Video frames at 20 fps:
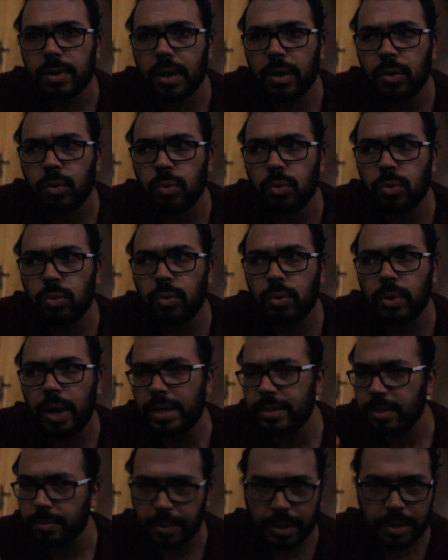او
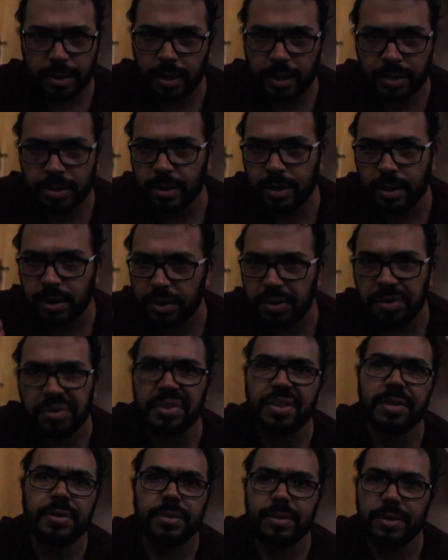حسب يعني عندك
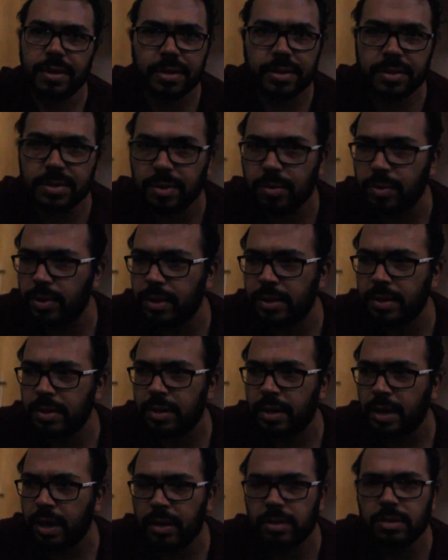خيارين يعني سواء
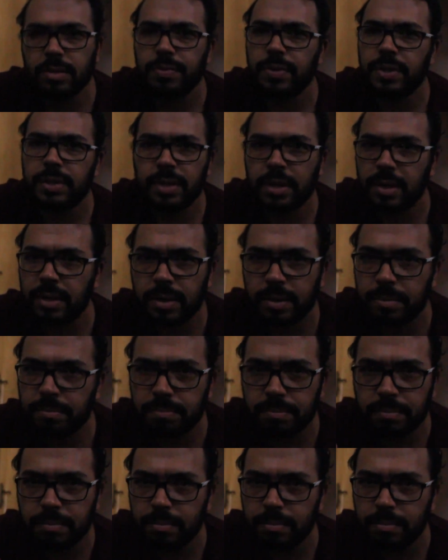إن على صفحتي انا